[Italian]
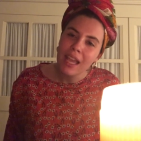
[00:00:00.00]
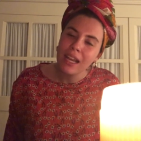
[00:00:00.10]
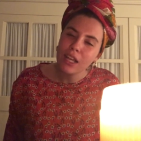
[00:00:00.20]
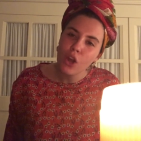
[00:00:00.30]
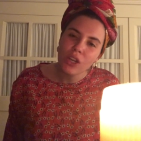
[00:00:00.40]

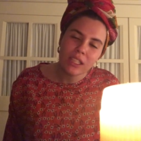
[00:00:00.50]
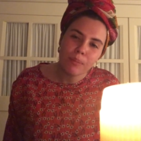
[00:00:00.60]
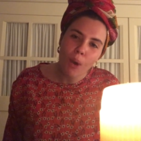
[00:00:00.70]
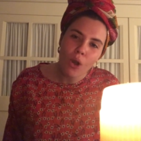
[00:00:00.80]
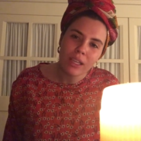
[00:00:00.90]
La gloria di
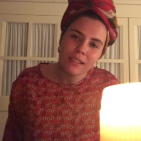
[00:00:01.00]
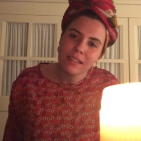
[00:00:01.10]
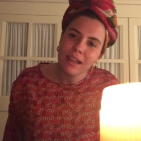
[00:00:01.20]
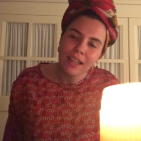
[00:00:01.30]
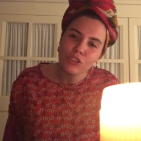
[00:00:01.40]
pochi
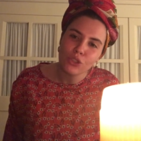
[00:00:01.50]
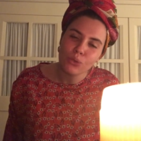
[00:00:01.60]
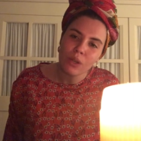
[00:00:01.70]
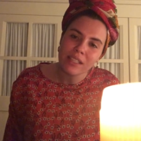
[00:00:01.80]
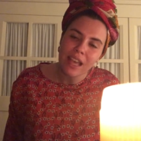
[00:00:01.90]
si regge su
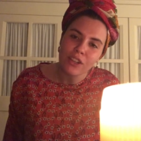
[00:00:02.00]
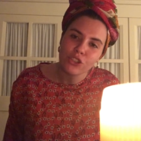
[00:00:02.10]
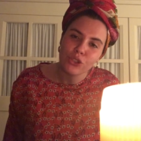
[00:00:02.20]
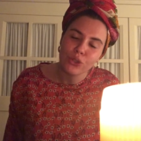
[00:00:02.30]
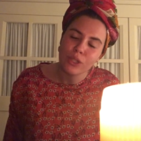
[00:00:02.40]
un
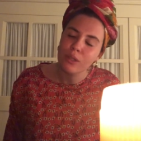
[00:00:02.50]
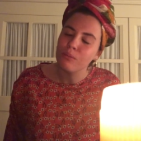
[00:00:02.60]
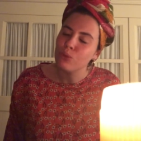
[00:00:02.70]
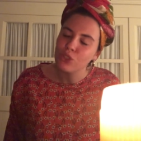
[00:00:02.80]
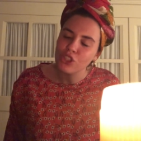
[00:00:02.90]
esercito di
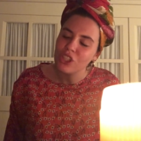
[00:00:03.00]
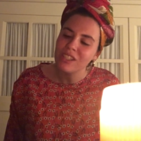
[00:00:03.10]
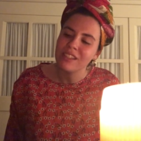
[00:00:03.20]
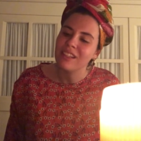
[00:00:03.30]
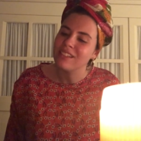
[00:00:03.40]

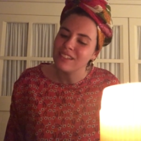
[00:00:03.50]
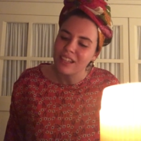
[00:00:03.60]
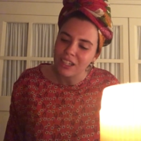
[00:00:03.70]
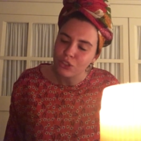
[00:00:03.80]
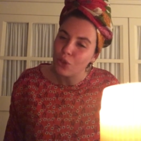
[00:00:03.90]
musicisti, di
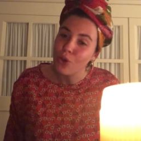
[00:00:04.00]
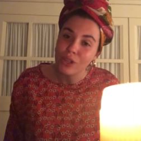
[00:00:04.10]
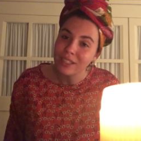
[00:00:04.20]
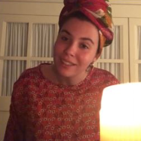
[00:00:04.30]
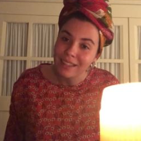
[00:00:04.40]

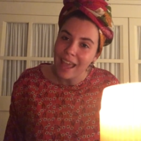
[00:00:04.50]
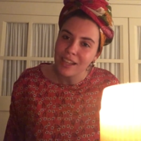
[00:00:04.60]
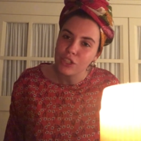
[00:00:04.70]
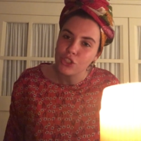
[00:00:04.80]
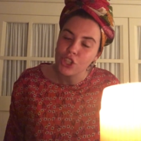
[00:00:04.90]
scrittori, di
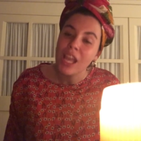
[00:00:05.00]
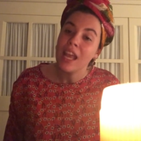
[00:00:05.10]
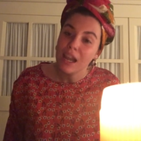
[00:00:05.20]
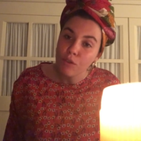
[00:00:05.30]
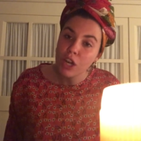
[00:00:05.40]
tecnici,
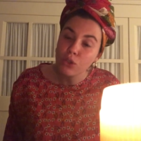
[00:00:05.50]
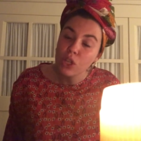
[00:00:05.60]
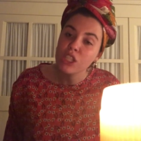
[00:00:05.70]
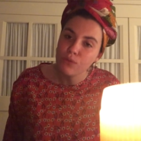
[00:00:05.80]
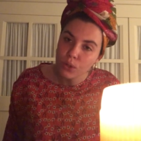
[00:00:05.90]

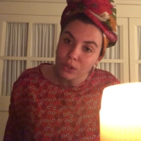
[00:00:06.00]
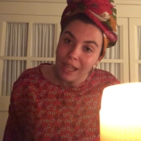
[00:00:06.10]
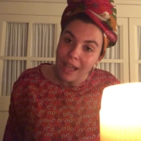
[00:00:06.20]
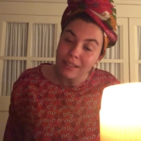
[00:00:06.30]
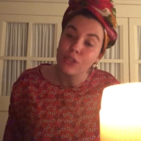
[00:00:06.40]
lavoratori
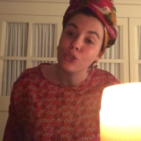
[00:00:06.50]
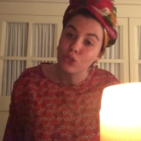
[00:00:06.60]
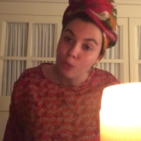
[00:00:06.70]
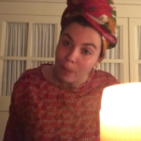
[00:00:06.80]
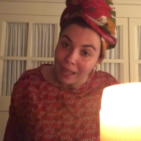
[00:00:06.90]
sfruttati,
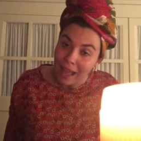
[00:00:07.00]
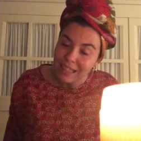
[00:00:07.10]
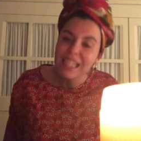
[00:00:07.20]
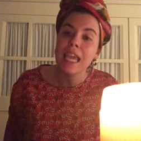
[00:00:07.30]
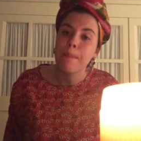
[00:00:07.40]

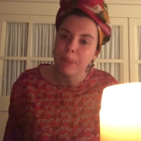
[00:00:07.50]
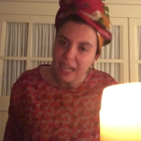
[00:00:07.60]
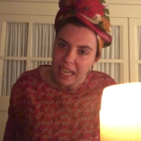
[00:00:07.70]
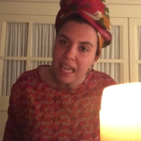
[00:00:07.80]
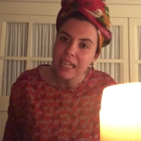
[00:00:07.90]
sottopagati e
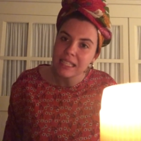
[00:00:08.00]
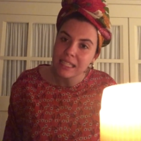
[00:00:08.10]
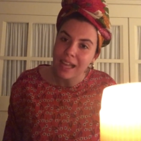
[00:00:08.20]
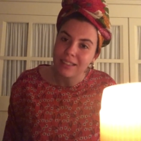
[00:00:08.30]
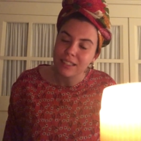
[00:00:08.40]

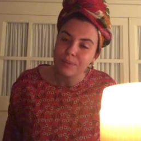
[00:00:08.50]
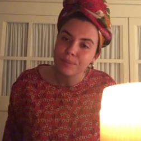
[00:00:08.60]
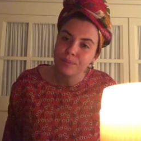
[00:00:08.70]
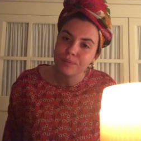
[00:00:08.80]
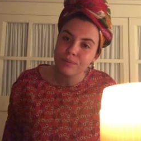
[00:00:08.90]
precarizzati.
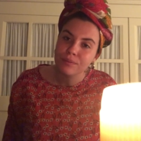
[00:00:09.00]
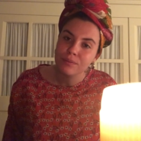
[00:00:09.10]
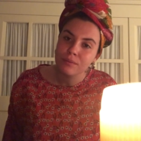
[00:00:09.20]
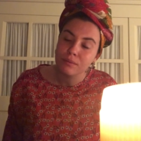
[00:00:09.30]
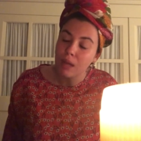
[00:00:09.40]

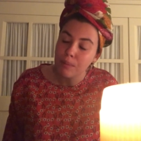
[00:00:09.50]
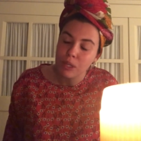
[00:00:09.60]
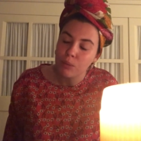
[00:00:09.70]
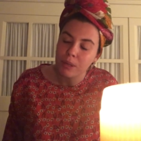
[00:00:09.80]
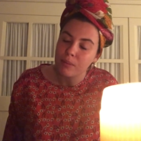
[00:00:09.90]
Ma
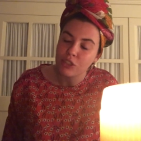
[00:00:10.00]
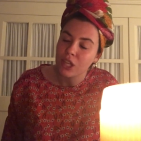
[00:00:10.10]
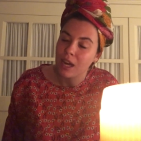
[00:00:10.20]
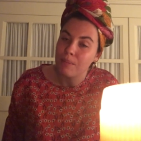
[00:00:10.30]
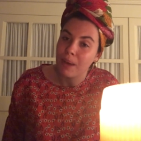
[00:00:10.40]
almeno prima
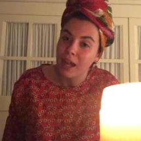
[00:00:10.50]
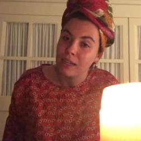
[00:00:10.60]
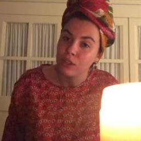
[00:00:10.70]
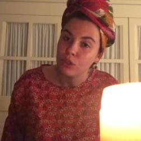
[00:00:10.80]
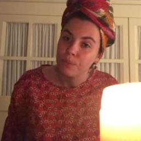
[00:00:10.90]
c'era il
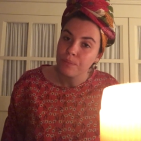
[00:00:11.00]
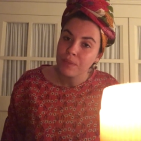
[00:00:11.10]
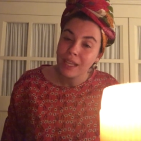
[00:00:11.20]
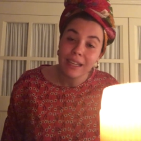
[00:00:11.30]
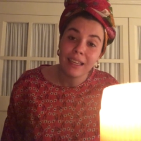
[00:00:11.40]
palco,
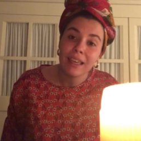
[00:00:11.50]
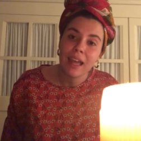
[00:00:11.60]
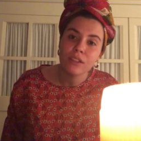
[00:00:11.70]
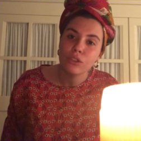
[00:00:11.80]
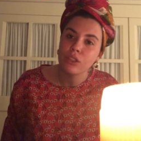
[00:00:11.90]

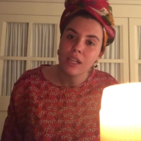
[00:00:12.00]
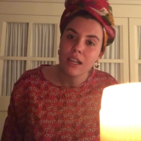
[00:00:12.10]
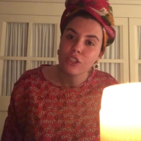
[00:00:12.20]
l'incanto della